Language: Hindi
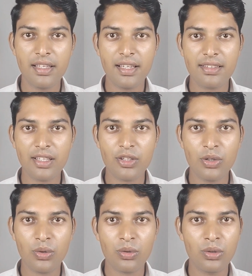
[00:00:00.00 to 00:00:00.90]
ठीक है
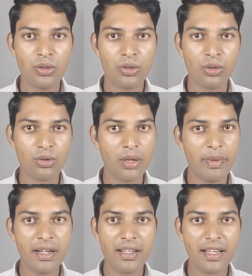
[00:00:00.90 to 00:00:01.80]
साथियों तो
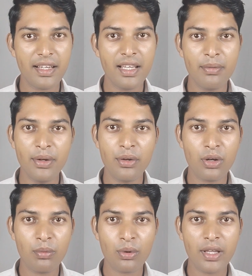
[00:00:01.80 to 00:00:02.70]
कमेंट करिए
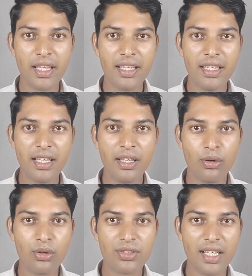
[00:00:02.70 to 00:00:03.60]
वीडियो को पूरा देखिए
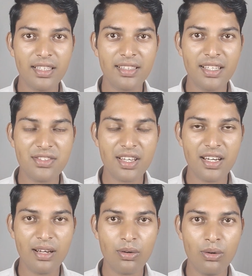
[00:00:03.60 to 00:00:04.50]
और साथ ही साथ
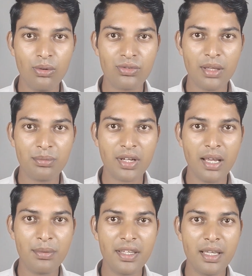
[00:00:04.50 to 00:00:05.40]
चैनल को
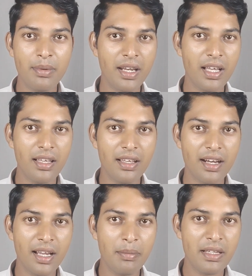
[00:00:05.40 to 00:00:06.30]
सब्सक्राइब किए बिना
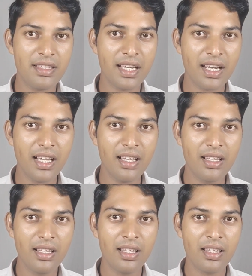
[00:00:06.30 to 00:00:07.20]
रह मत जाना
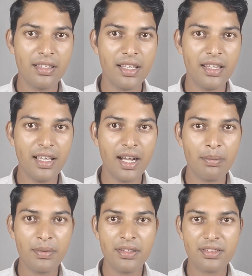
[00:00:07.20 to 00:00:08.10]
यदि
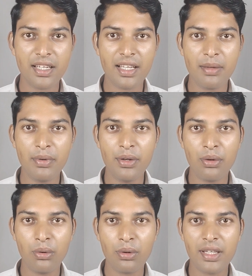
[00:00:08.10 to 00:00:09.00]
आप इस तरह की
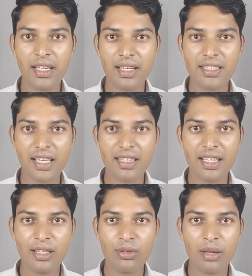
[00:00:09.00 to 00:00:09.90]
वीडियो और देखना
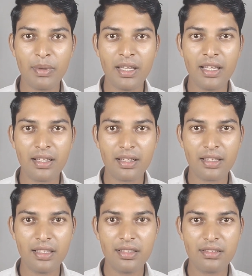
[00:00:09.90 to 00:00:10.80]
चाहते हैं तो हमें
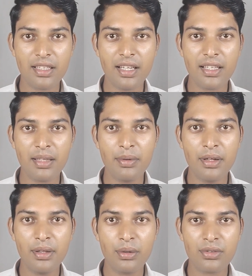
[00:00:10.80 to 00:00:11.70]
इस तरह के
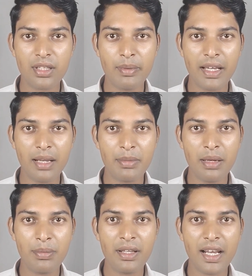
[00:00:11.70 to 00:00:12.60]
वीडियोस के बारे
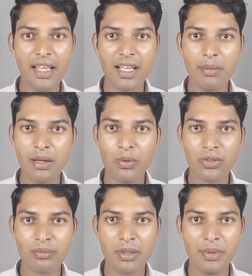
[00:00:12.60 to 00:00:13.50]
में अपनी राय कमेंट
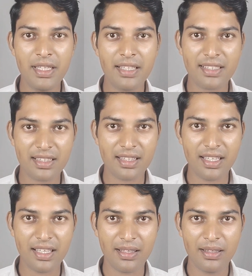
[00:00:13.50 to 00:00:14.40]
बॉक्स में भी दे
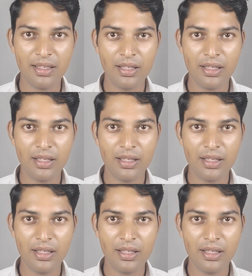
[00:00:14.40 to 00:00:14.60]
सकते हैं